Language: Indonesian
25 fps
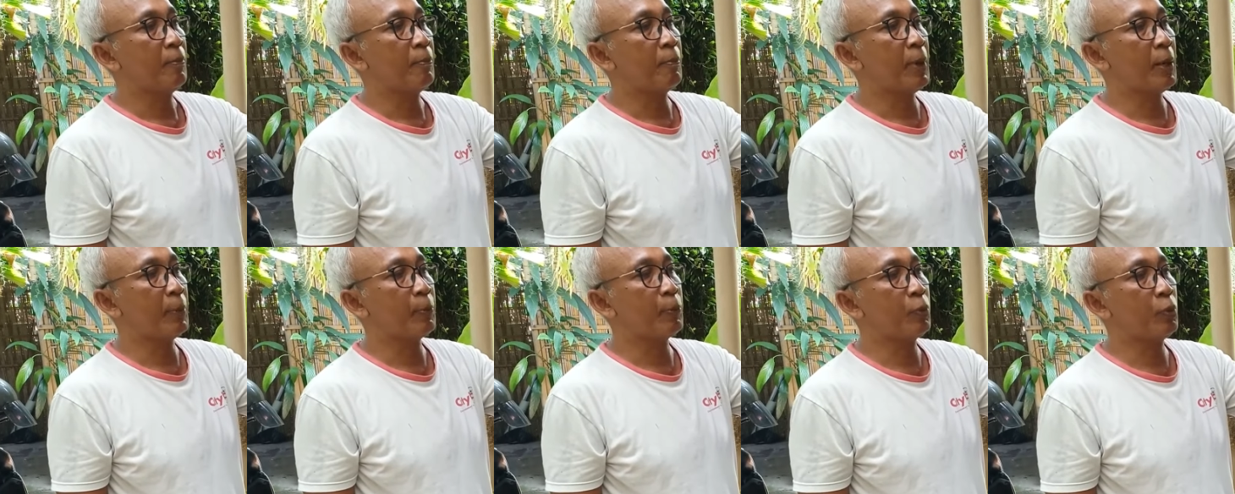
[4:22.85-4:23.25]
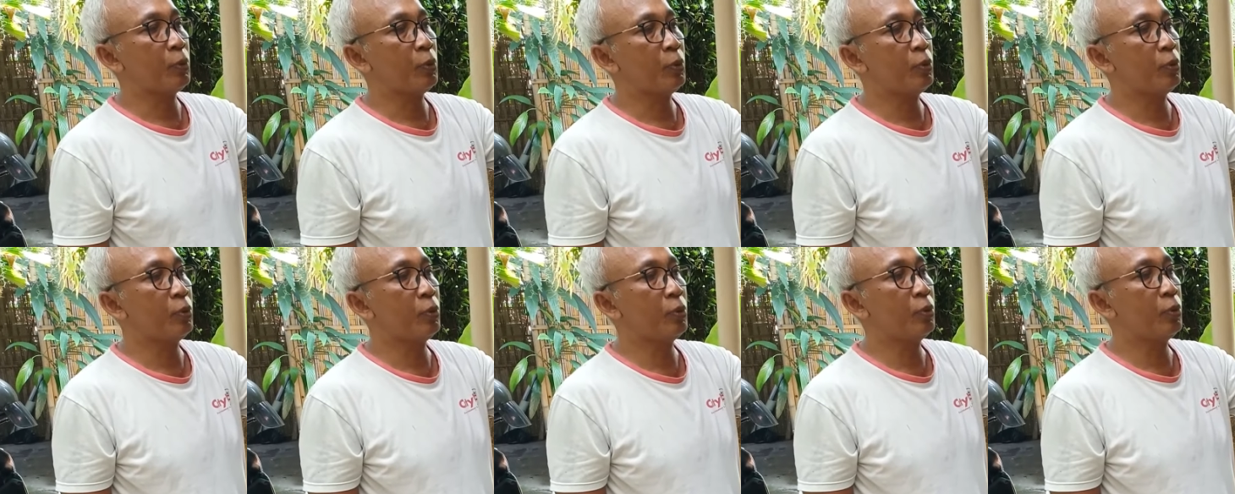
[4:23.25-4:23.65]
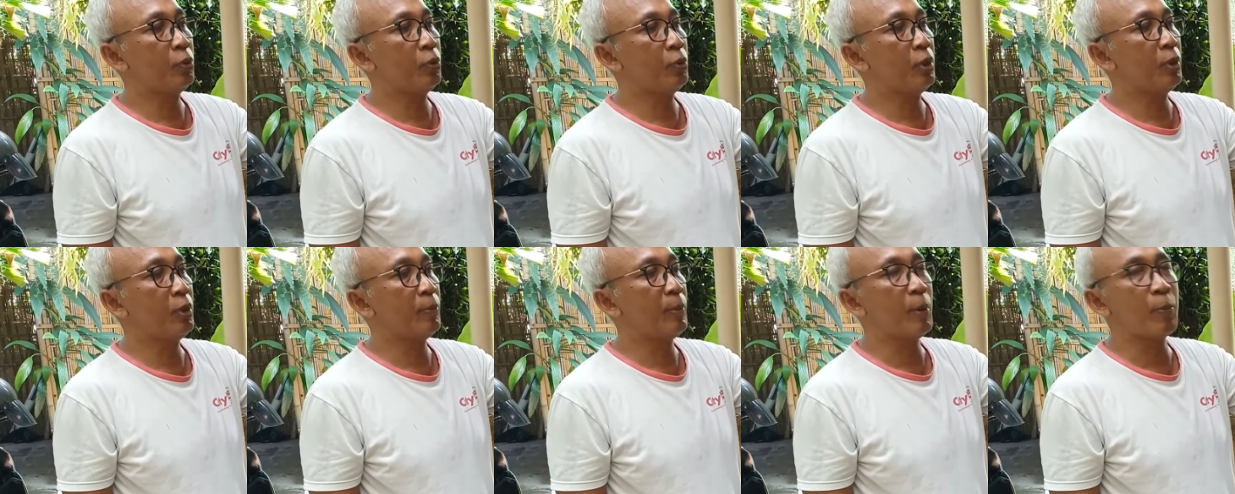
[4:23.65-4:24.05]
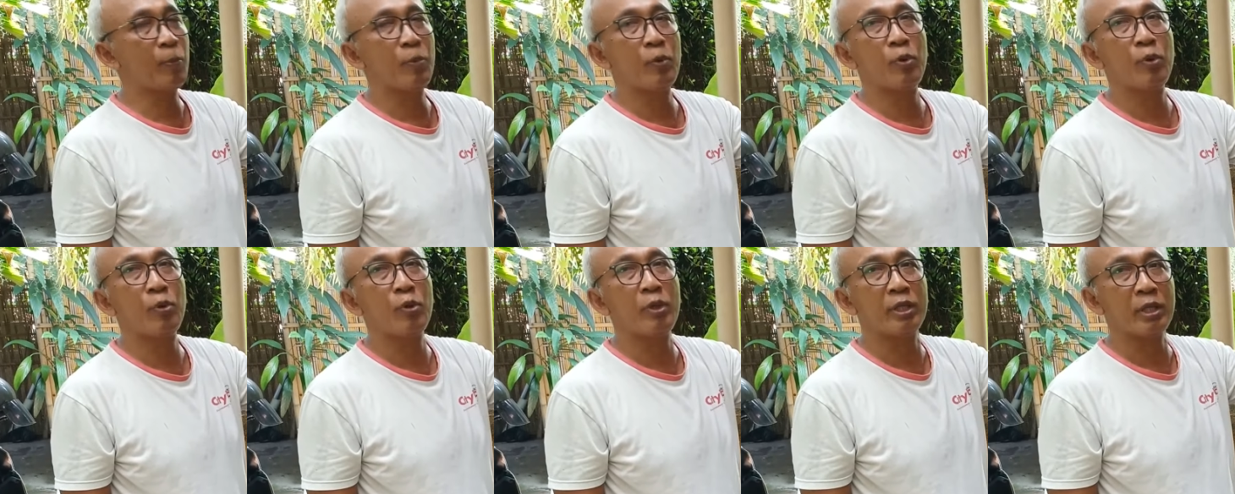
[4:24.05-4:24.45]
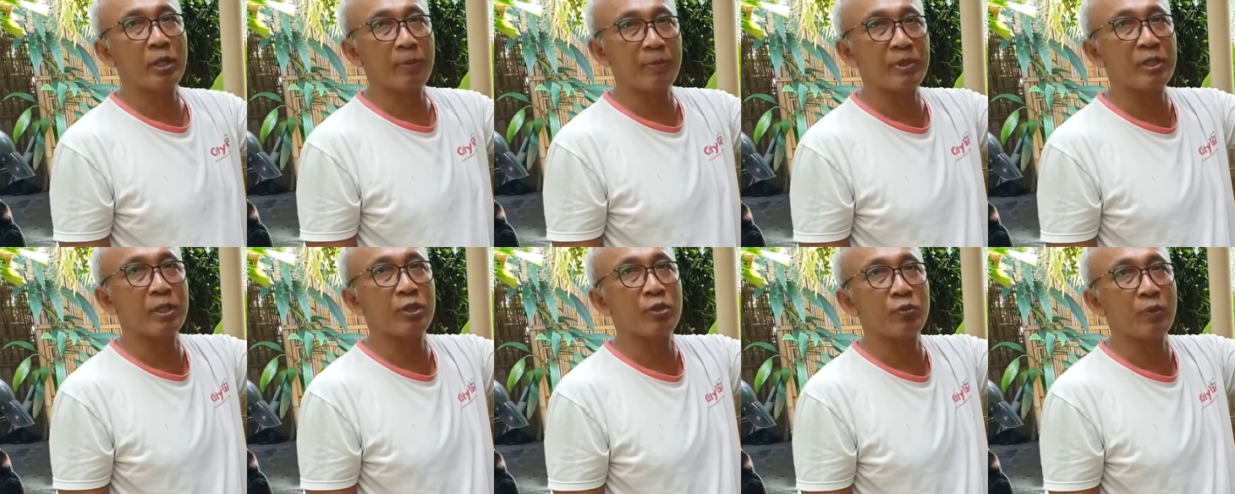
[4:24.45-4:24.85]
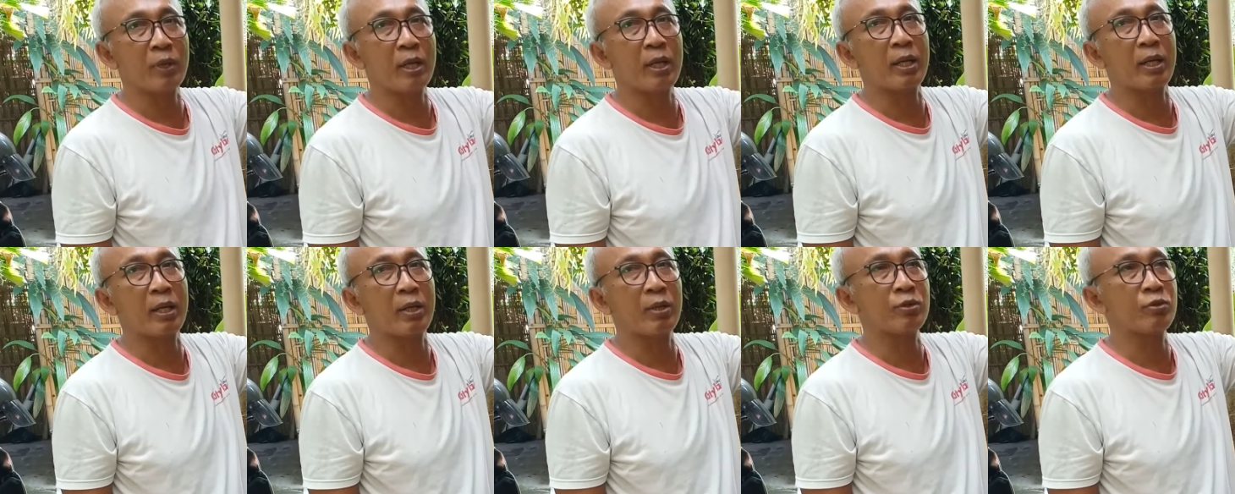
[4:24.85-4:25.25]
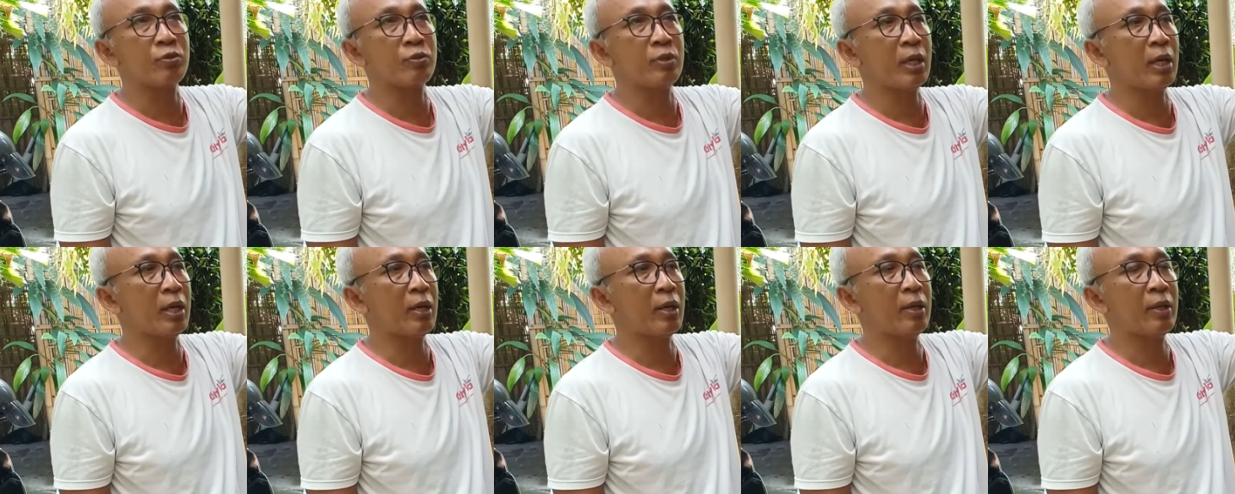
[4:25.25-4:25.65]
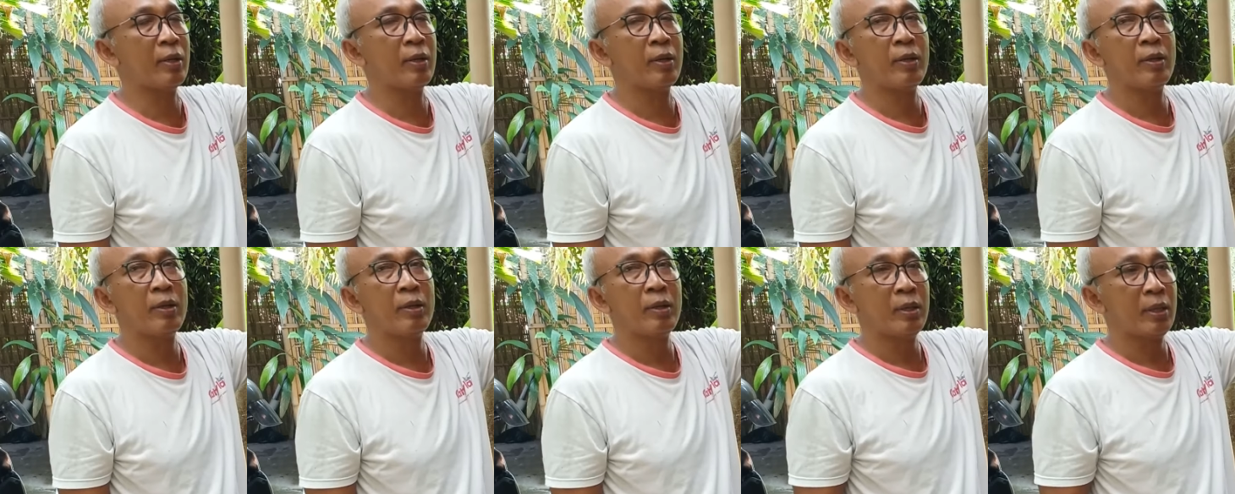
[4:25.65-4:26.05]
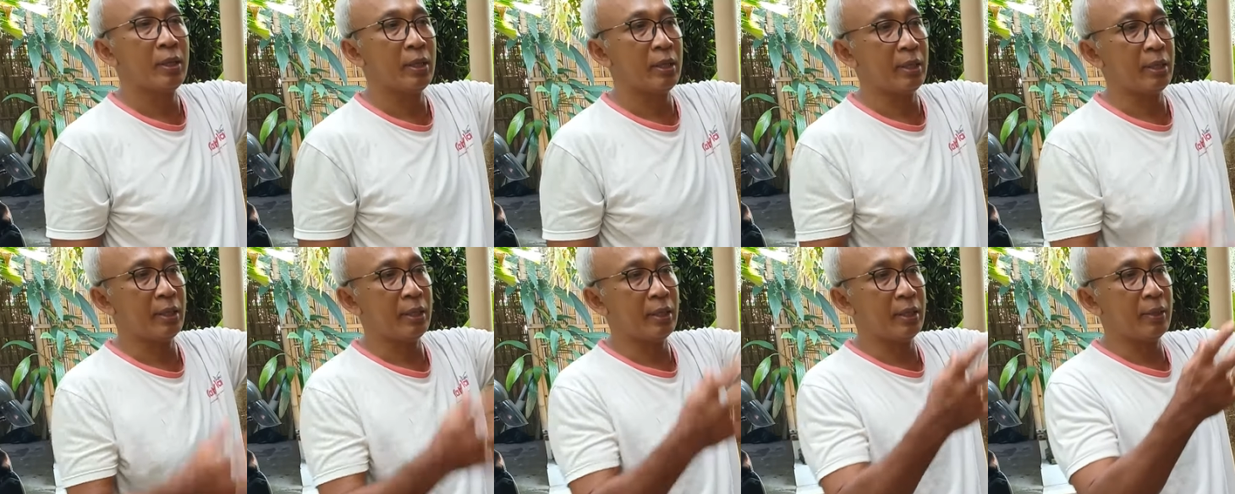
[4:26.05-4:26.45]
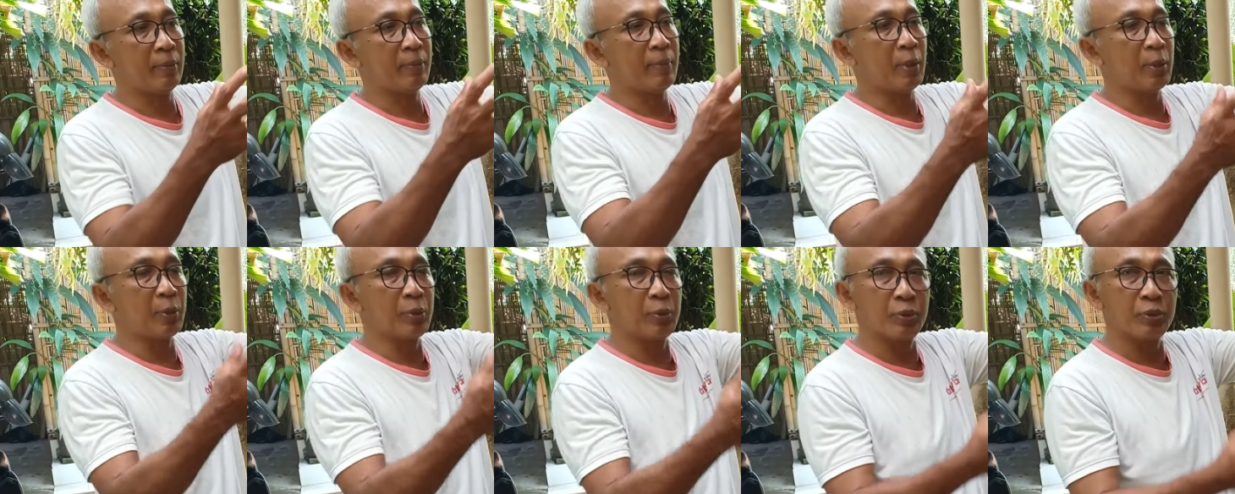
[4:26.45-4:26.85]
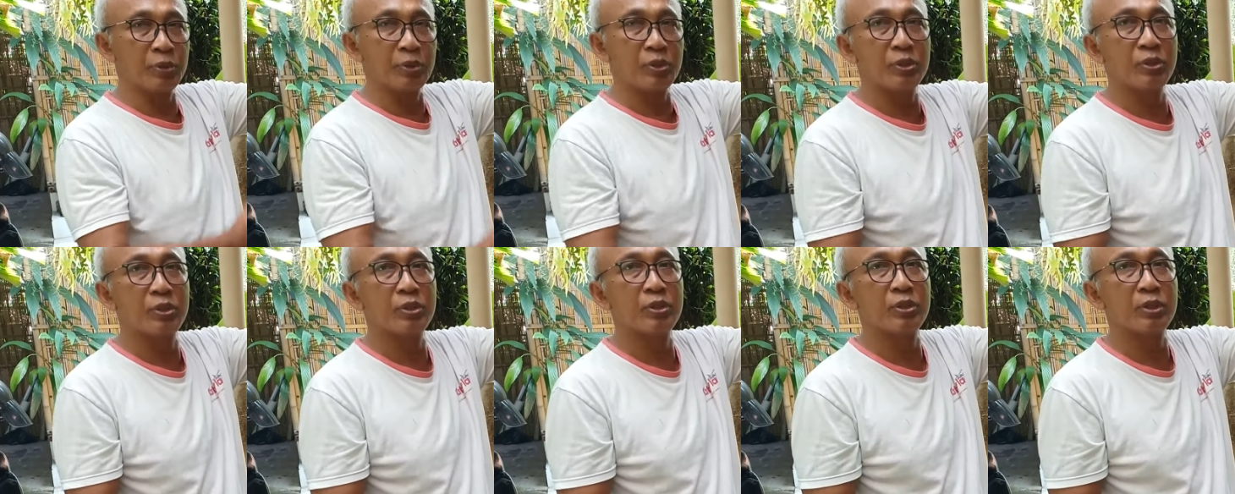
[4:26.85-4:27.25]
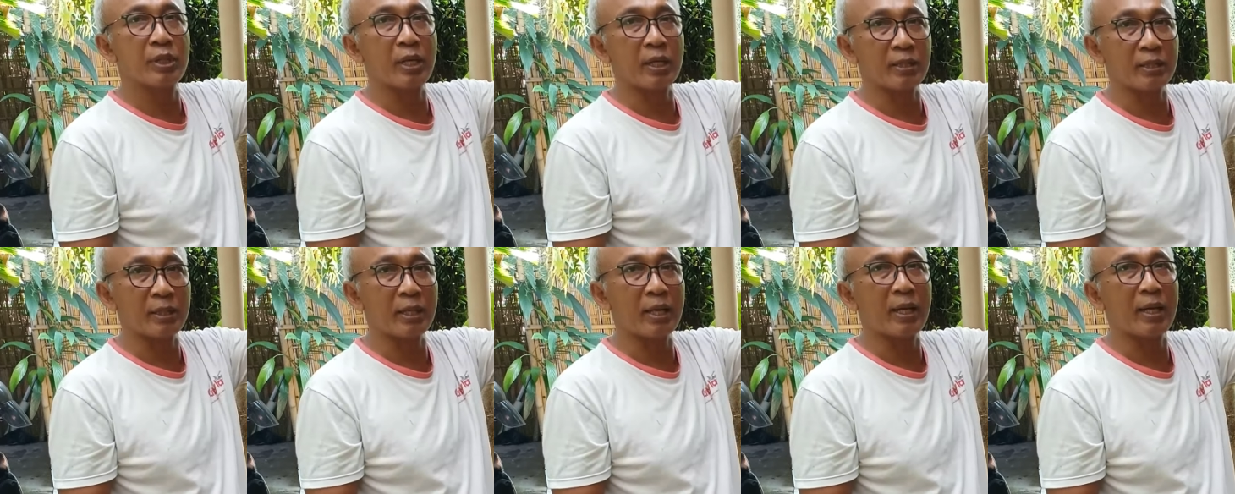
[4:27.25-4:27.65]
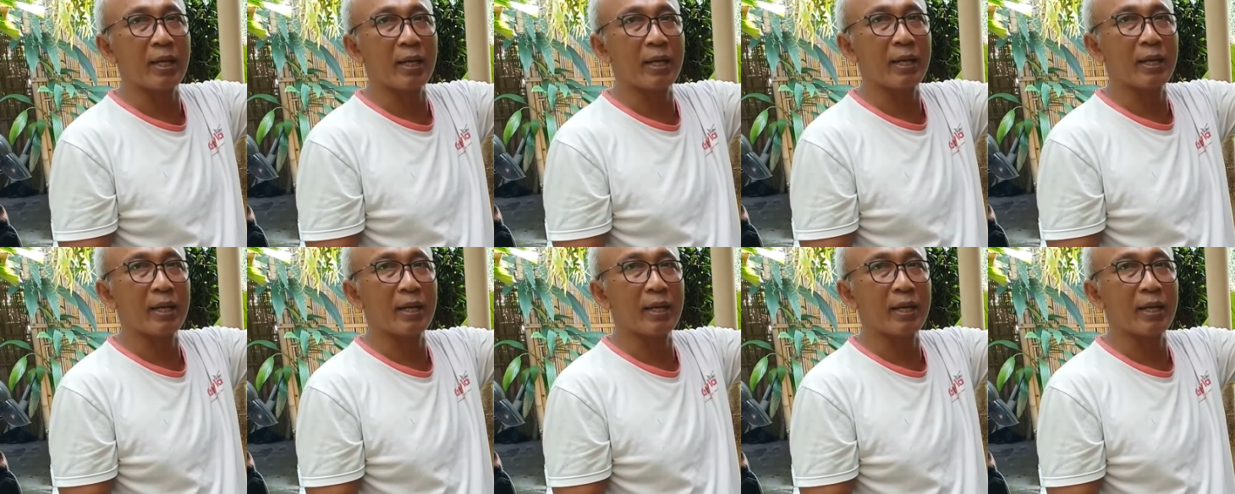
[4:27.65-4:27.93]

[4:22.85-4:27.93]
40 50 kita bisa jual kalau sudah uh, bagus rata